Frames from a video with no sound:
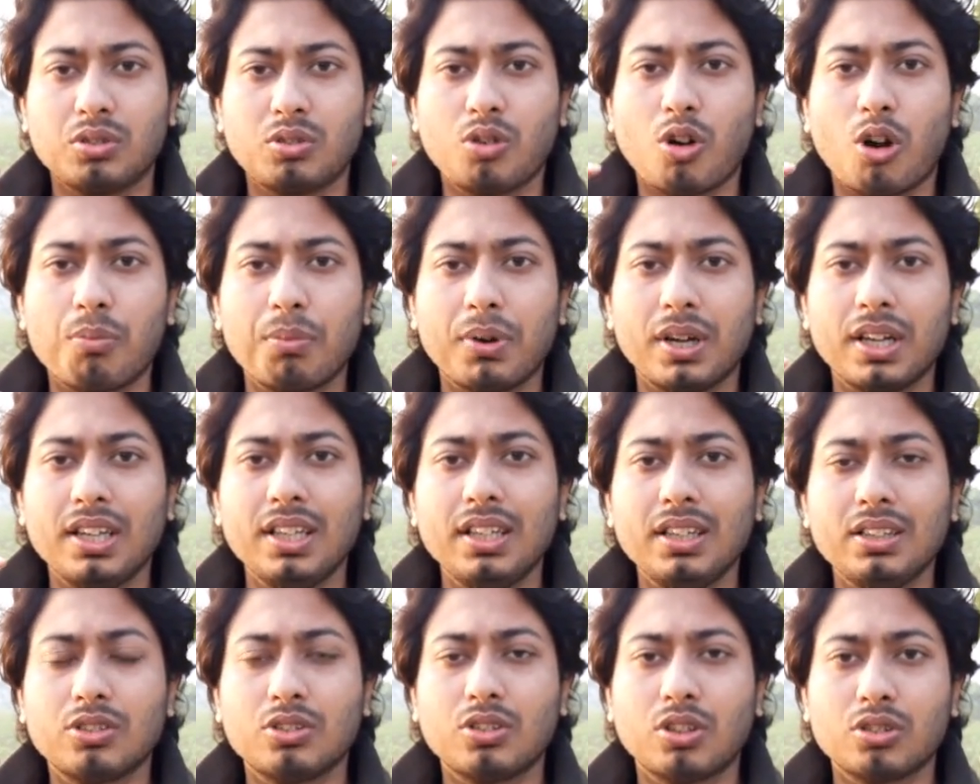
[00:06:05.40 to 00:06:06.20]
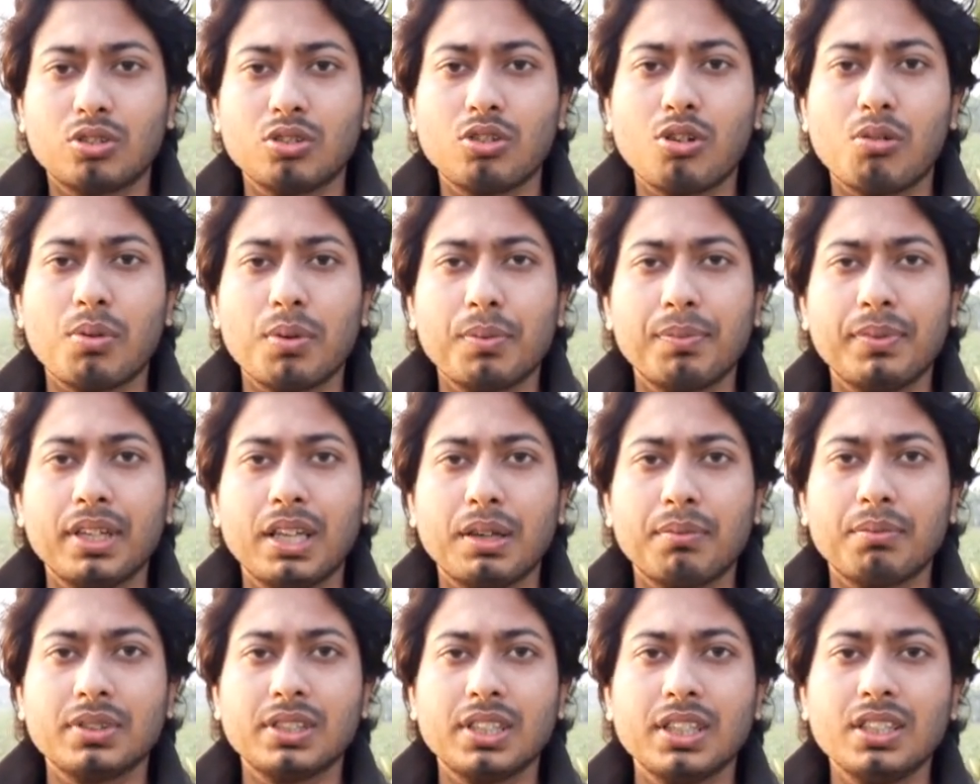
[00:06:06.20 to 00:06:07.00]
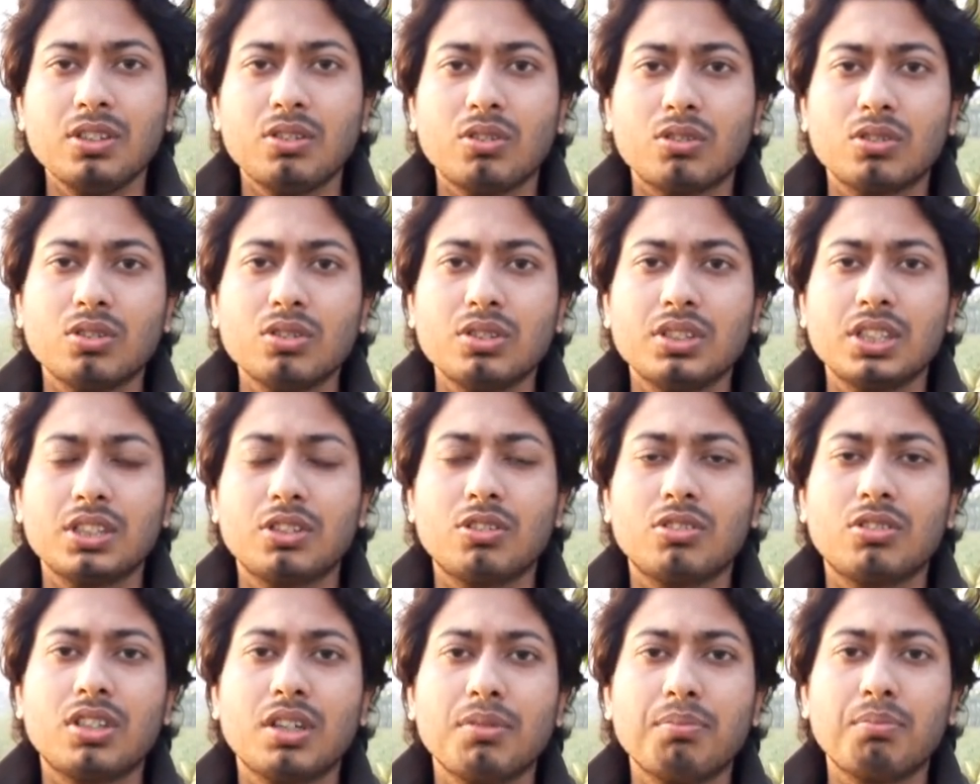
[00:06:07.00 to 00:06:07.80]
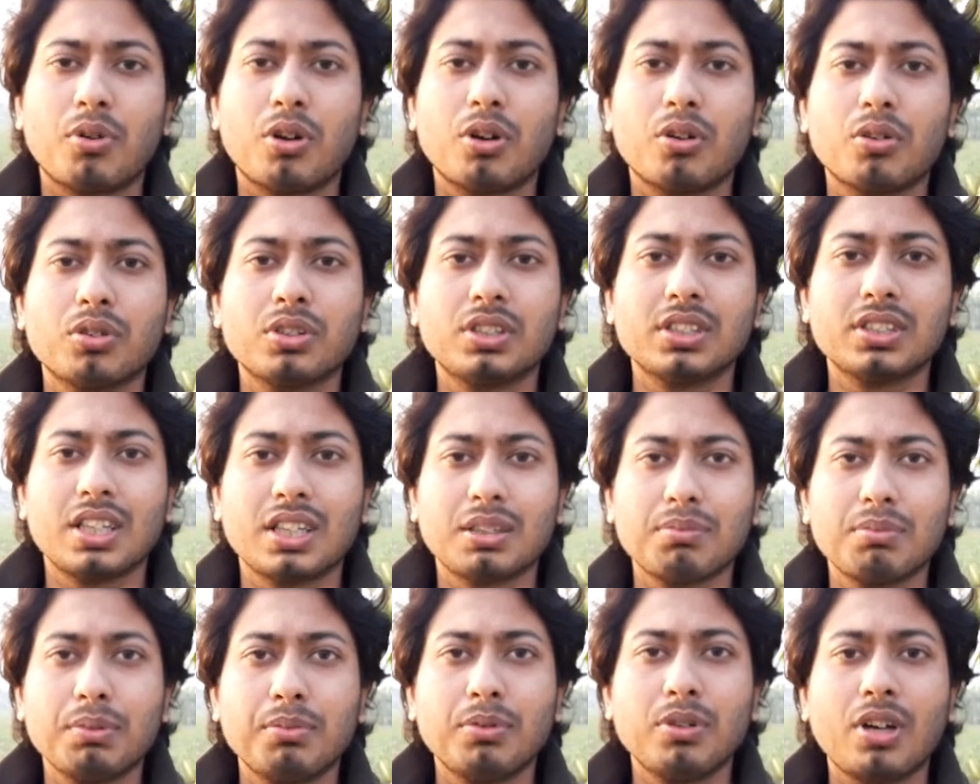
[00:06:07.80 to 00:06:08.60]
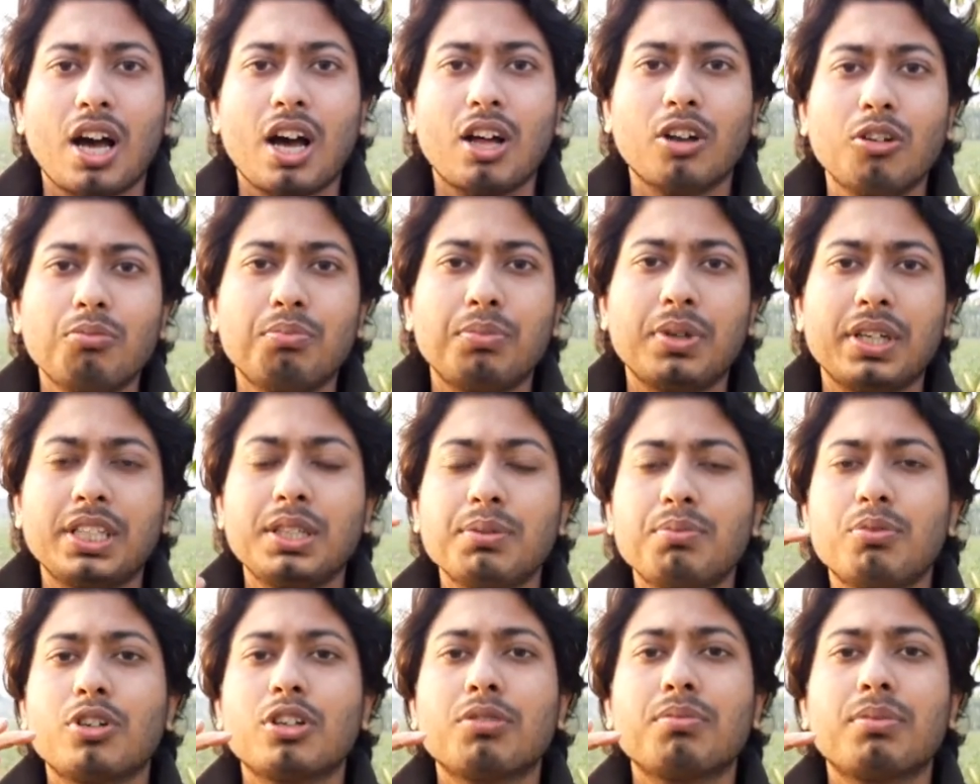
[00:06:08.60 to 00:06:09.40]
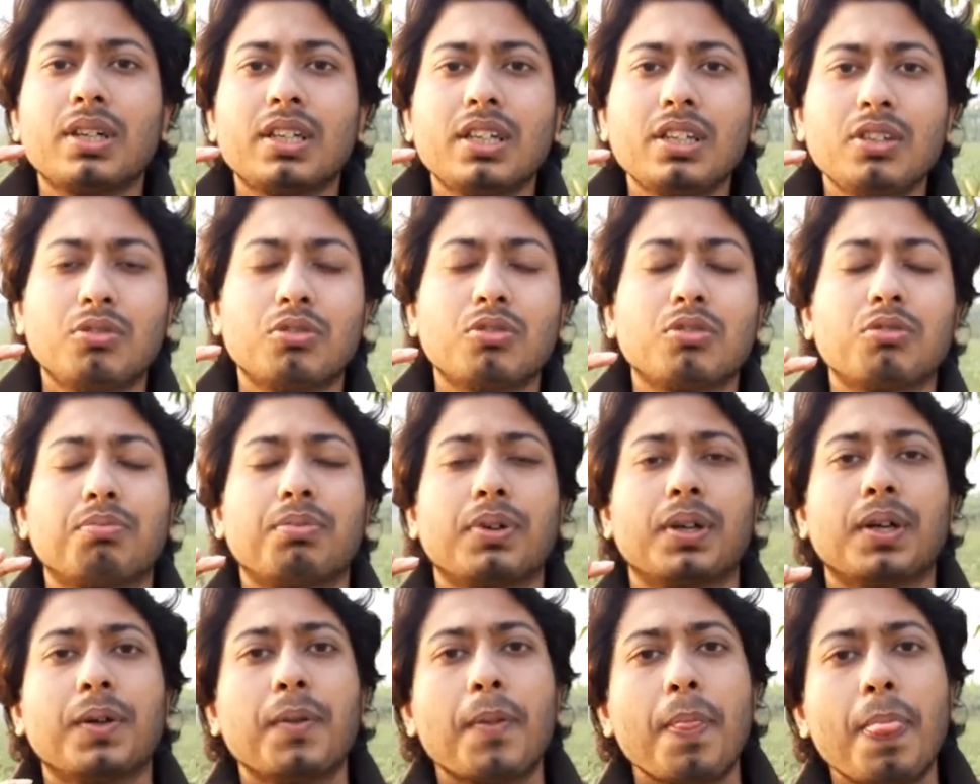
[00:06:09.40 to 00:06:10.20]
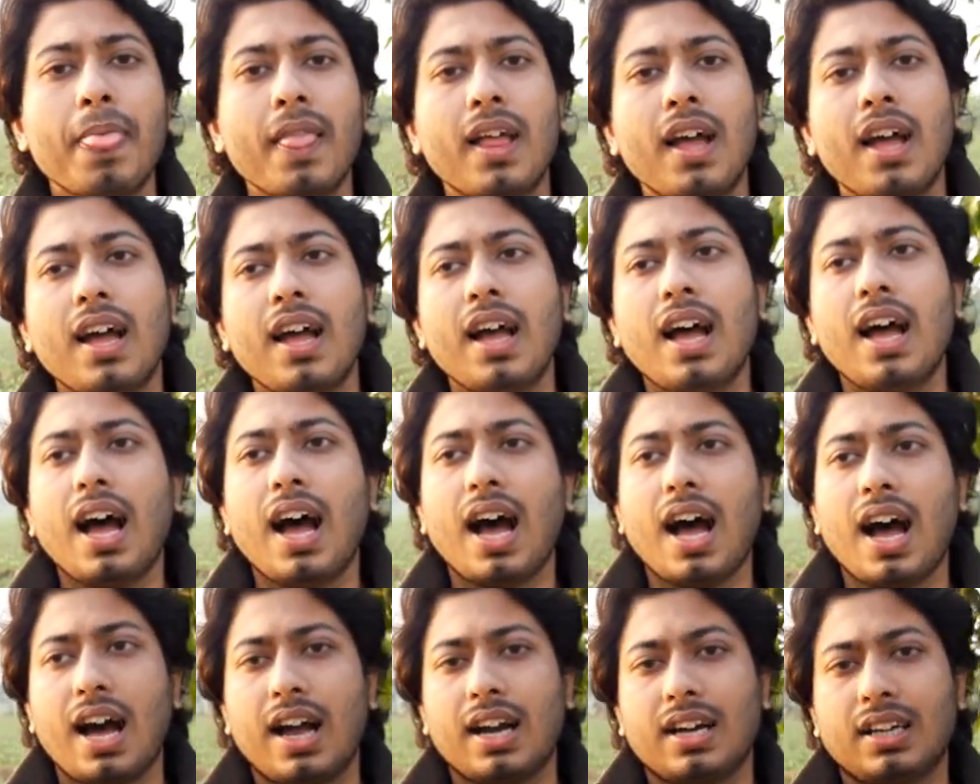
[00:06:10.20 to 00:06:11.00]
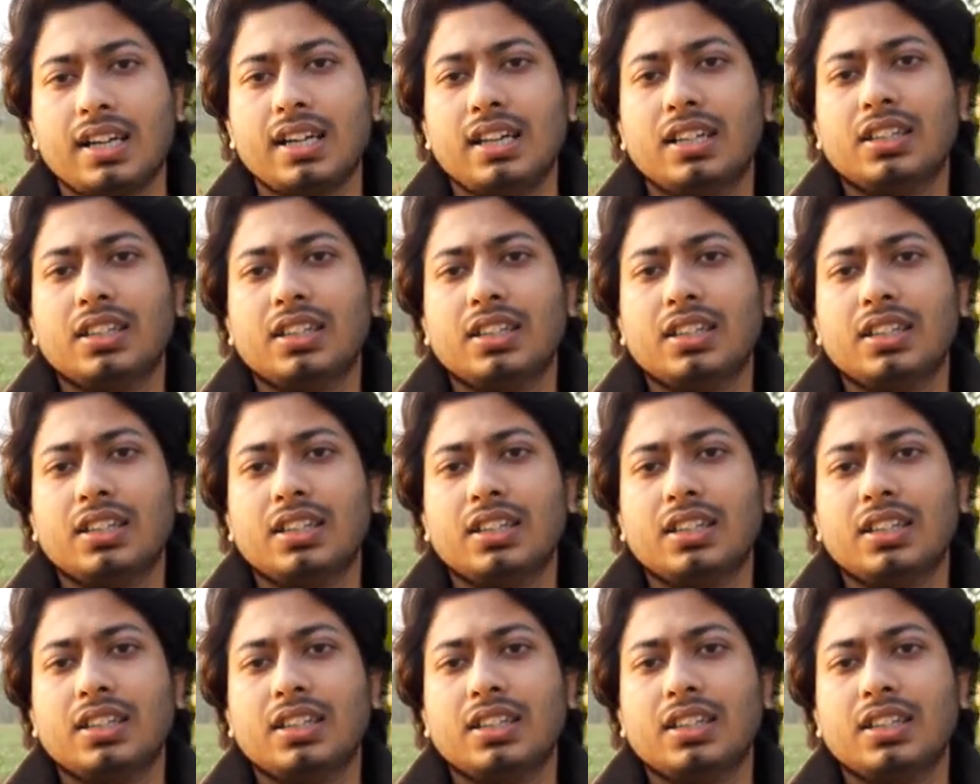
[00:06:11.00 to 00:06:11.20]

কমাইলে যত কমাবেন অ্যাপাচার তত সিঁদুরটা বড় হতে থাকবে এবং আলো বেশি পরিমাণে ঢুকবে আর